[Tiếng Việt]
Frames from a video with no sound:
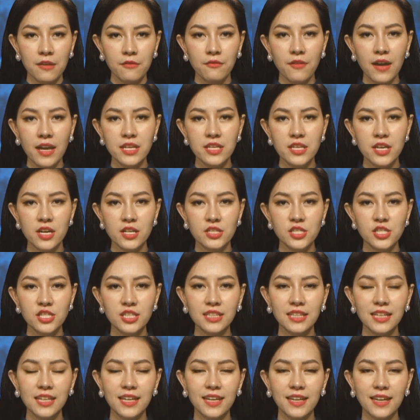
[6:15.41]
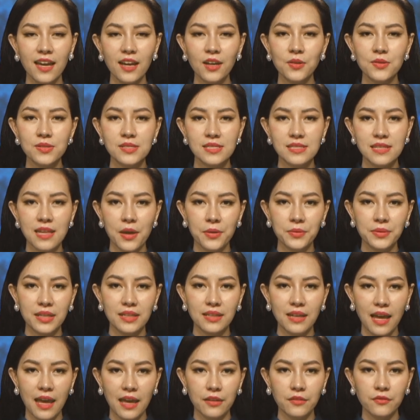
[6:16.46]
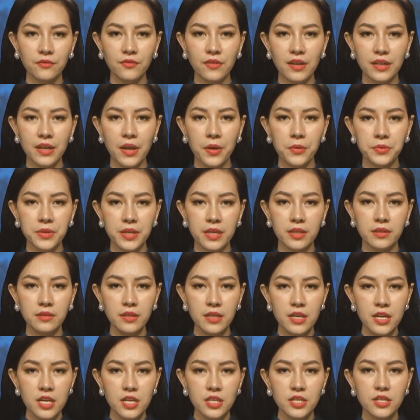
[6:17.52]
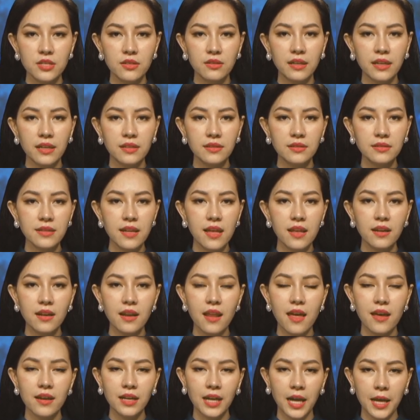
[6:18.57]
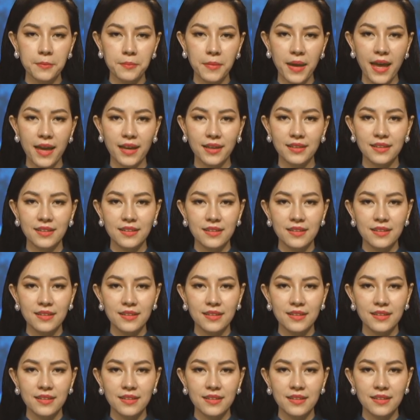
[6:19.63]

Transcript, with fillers: vài giờ trước khi các ngôi sao điện ảnh và đạo diễn dự kiến đến lễ khai mạc.